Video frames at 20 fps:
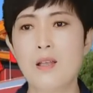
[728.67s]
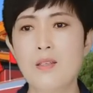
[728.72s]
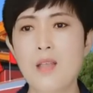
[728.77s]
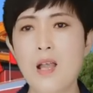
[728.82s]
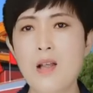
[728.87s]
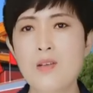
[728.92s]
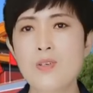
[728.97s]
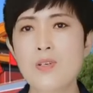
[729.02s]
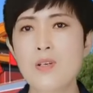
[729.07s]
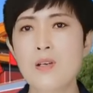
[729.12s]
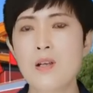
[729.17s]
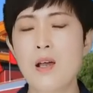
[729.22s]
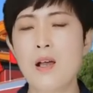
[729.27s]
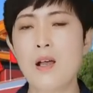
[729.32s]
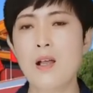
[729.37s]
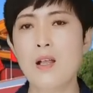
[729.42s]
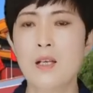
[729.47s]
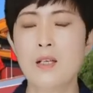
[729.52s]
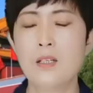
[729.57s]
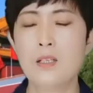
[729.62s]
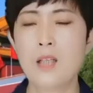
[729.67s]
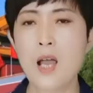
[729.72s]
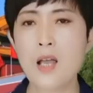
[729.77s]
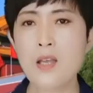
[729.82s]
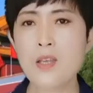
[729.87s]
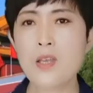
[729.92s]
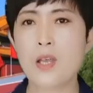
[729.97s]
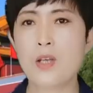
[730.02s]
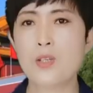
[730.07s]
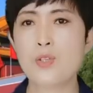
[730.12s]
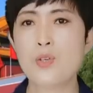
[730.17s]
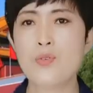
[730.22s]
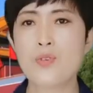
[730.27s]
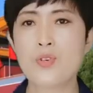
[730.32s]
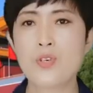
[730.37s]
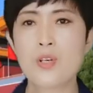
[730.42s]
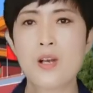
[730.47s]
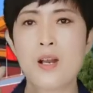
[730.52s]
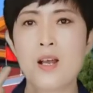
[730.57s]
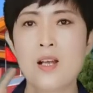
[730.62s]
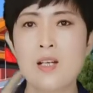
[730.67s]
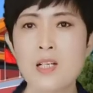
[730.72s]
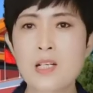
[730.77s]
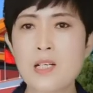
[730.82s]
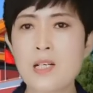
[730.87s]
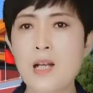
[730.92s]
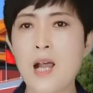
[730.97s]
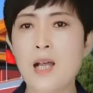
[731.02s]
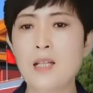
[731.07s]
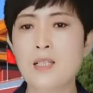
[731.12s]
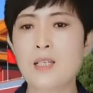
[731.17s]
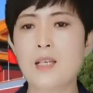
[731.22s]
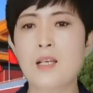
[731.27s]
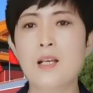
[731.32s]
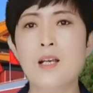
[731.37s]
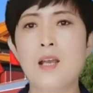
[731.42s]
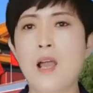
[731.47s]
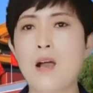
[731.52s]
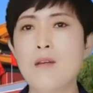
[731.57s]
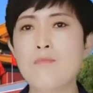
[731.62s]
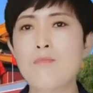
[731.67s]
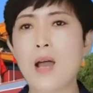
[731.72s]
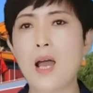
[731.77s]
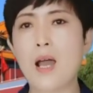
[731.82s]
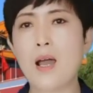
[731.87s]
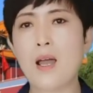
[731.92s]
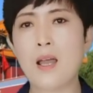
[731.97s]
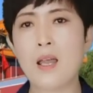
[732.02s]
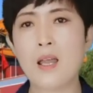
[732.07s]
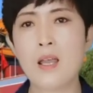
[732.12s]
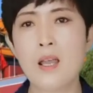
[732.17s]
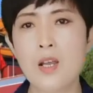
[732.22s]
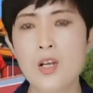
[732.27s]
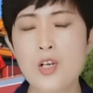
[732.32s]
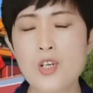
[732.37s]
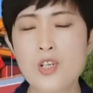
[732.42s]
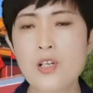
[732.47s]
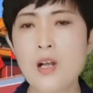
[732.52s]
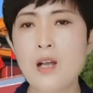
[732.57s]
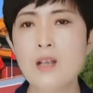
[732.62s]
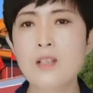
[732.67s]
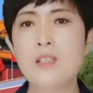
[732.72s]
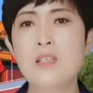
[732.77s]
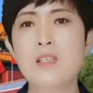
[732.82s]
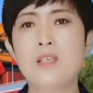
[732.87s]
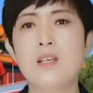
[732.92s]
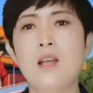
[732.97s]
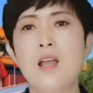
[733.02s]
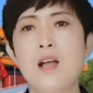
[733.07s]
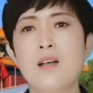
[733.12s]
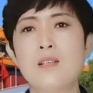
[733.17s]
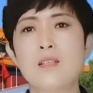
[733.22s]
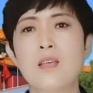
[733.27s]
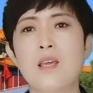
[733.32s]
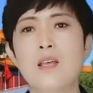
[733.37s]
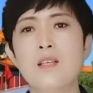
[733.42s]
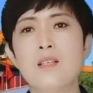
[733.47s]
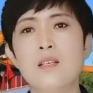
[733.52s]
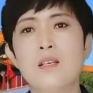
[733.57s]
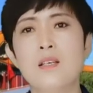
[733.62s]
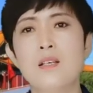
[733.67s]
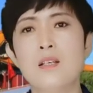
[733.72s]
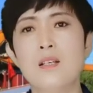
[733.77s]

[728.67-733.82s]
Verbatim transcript: 但是呢，他也就是呢，杀敌两百，伤敌两千，